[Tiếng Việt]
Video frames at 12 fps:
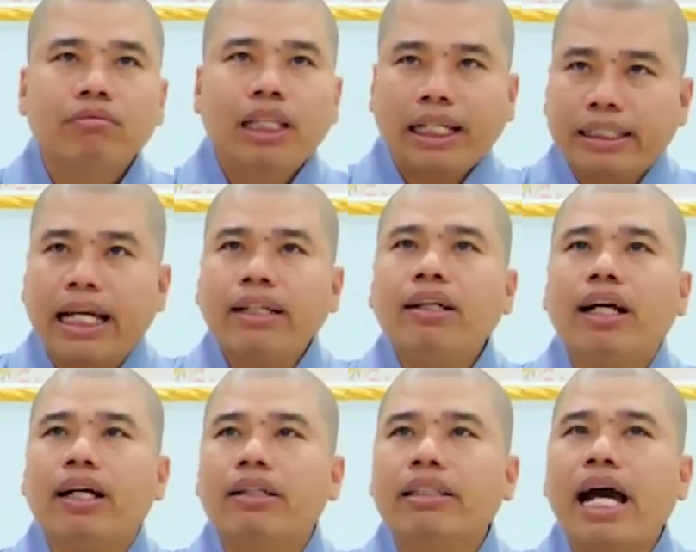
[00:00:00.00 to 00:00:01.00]
Chắc chắn
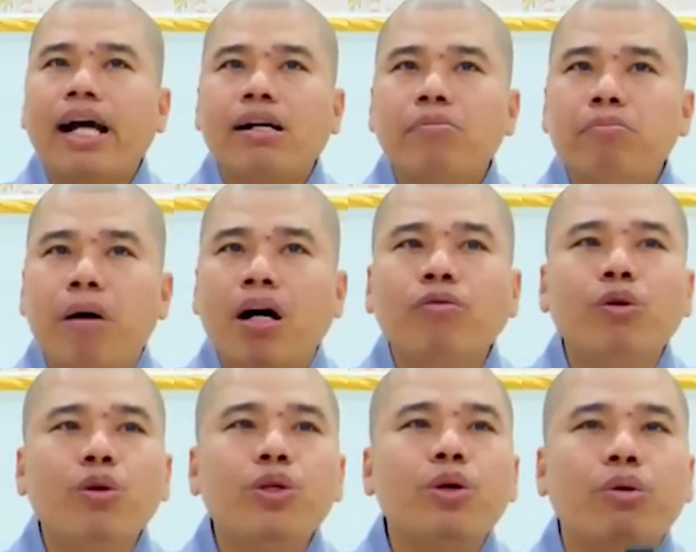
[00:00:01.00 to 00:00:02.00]
rằng người ta mừng
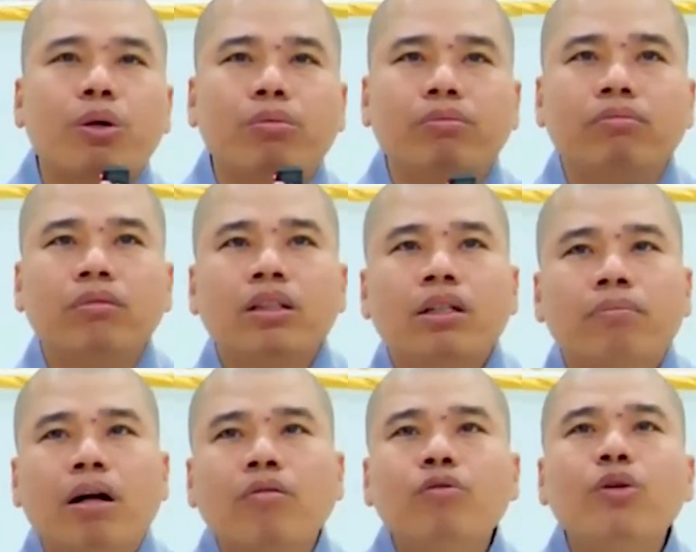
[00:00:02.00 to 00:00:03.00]
vui vô cùng,
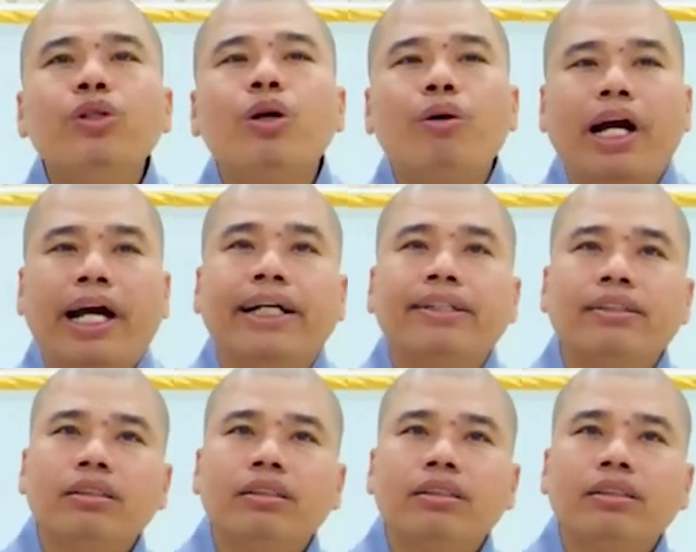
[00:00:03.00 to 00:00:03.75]
mừng vui vô hạn.